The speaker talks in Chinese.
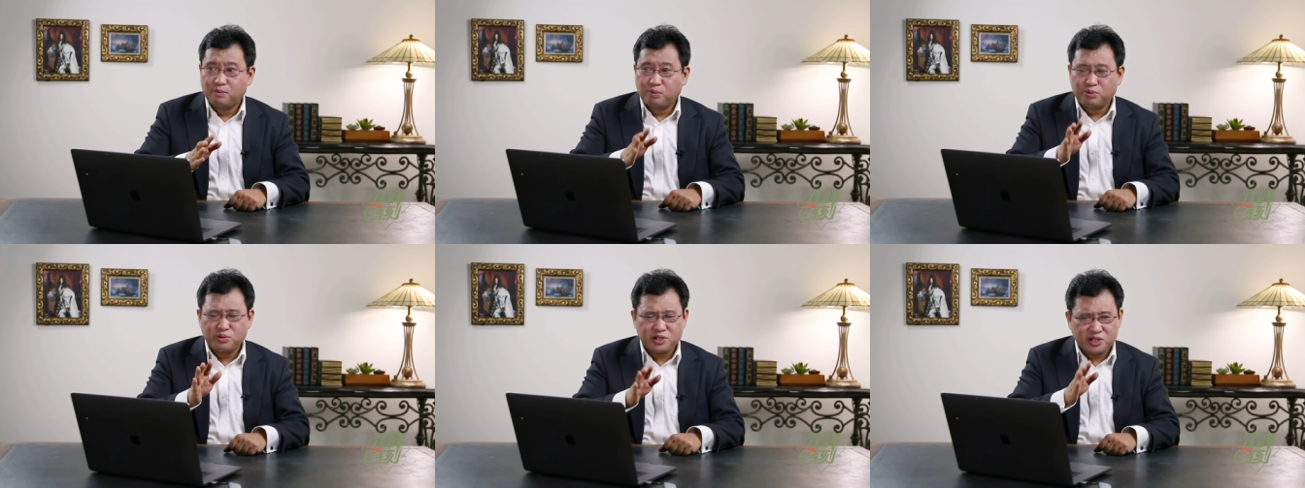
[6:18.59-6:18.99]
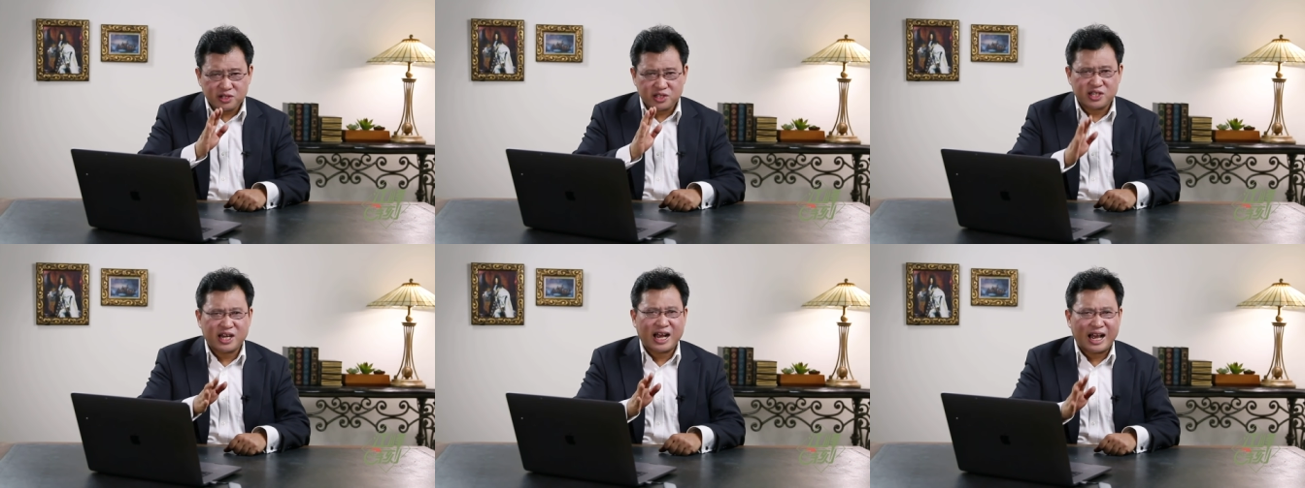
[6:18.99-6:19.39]
不
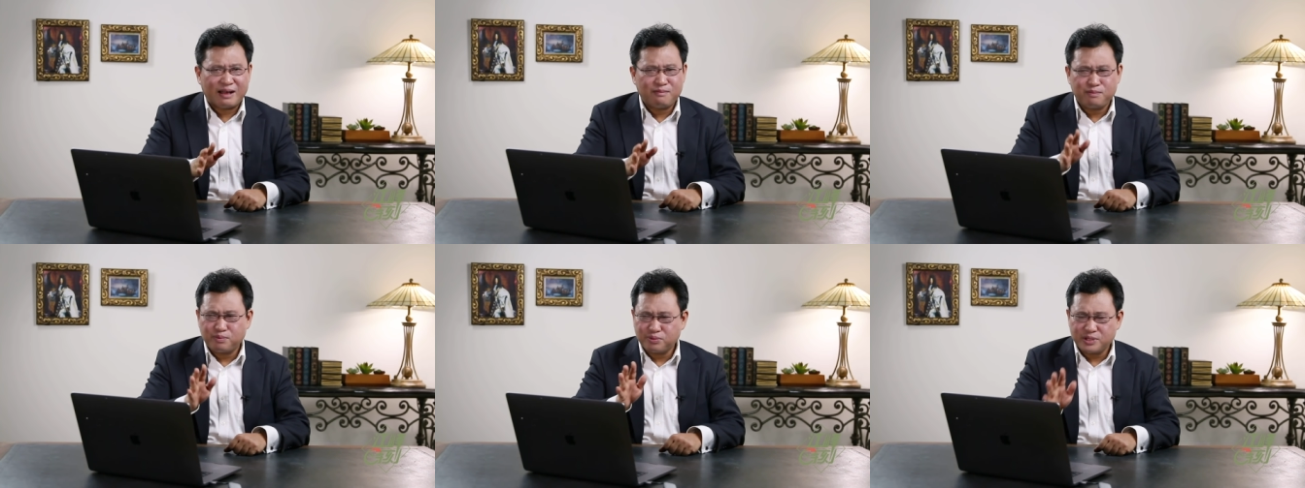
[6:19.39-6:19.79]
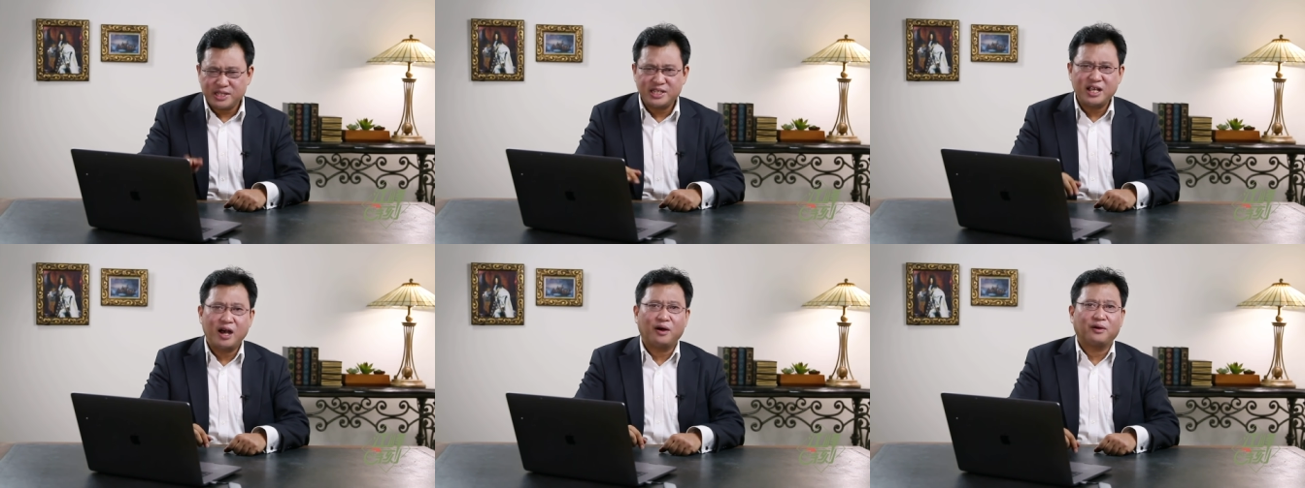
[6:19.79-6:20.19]
是蝉不
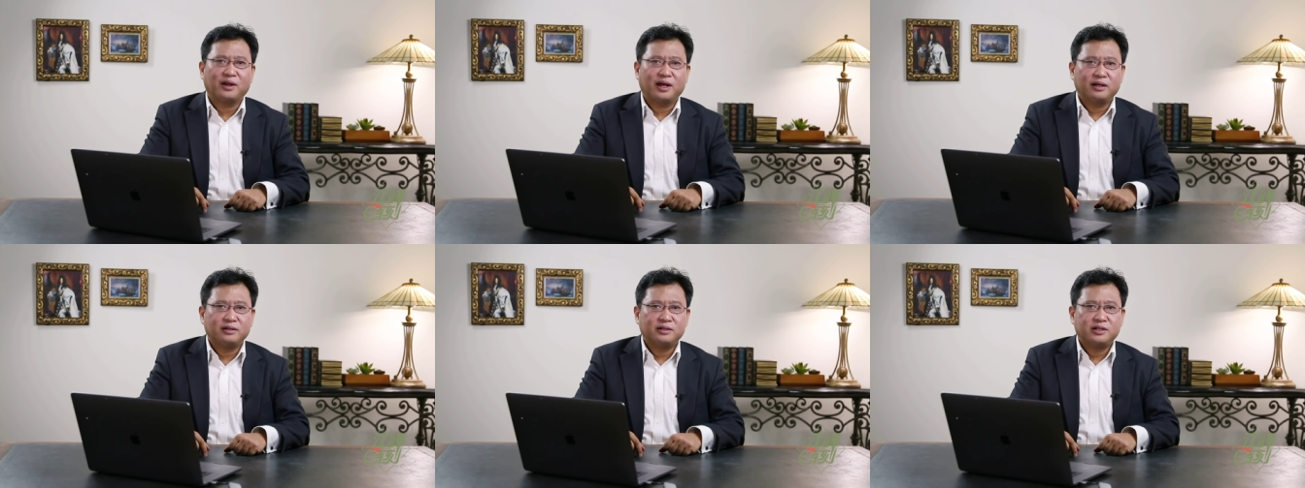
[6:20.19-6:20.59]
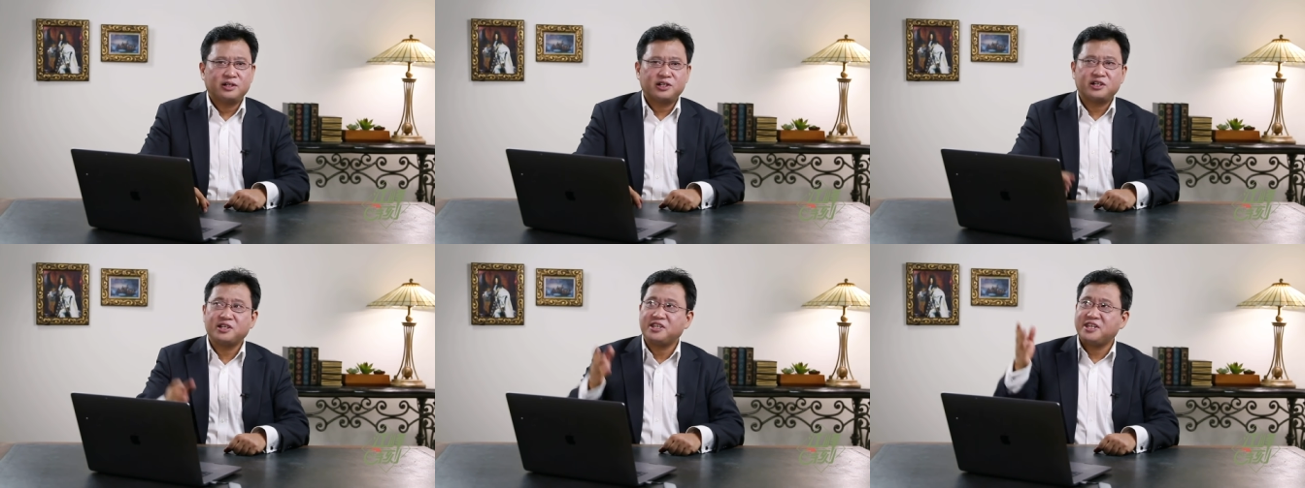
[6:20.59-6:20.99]
叫了，
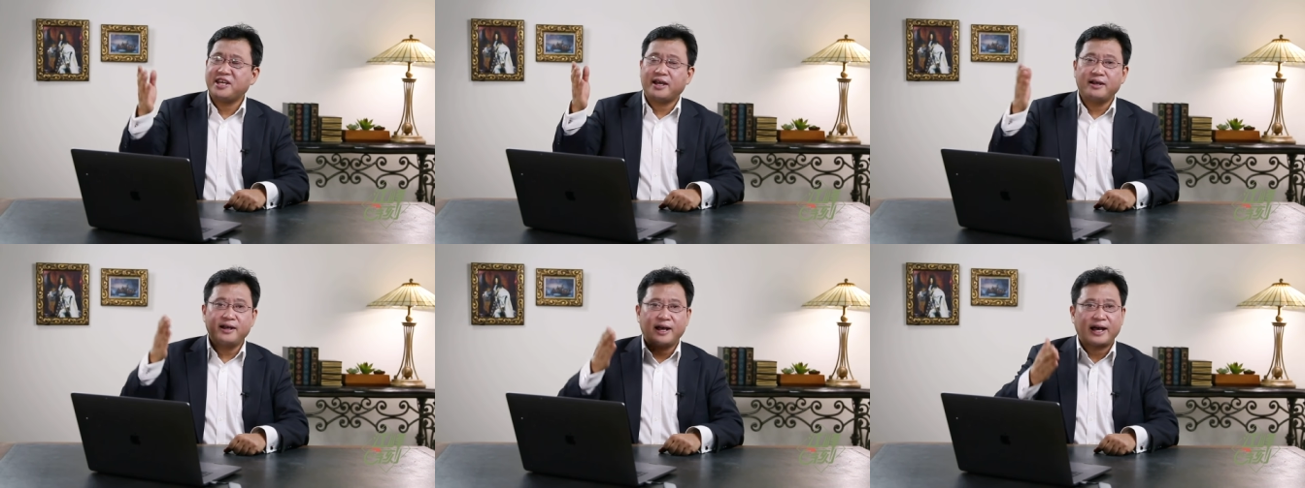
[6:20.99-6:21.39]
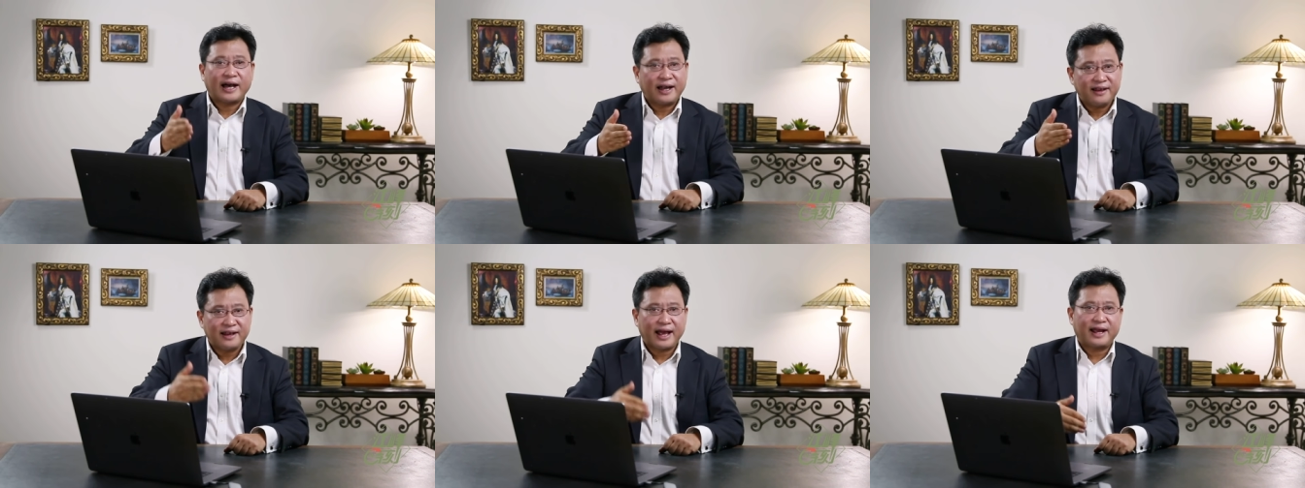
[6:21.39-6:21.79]
是严
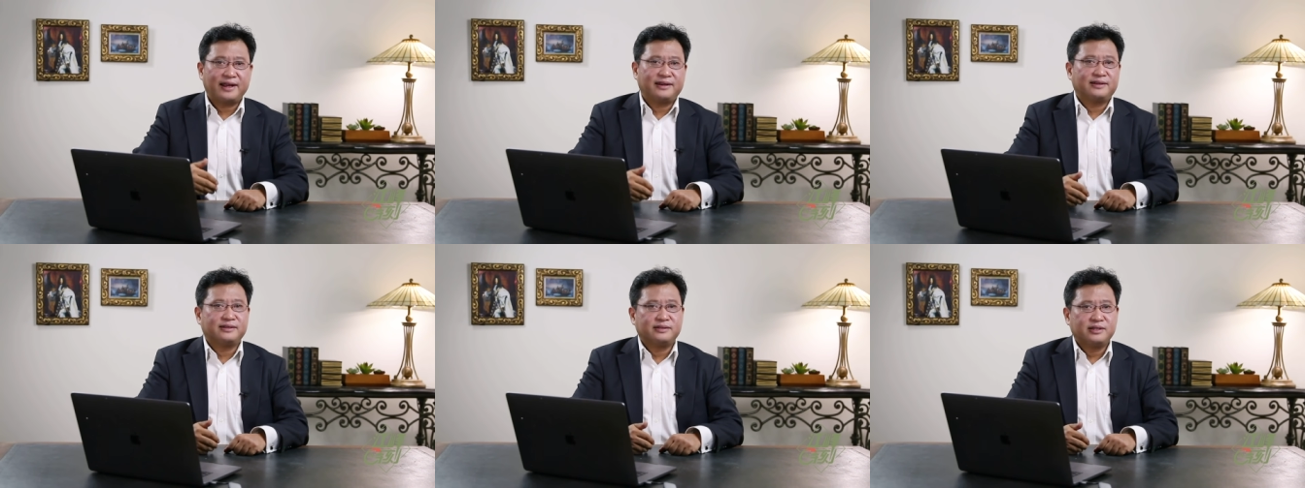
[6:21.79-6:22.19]
寒来了，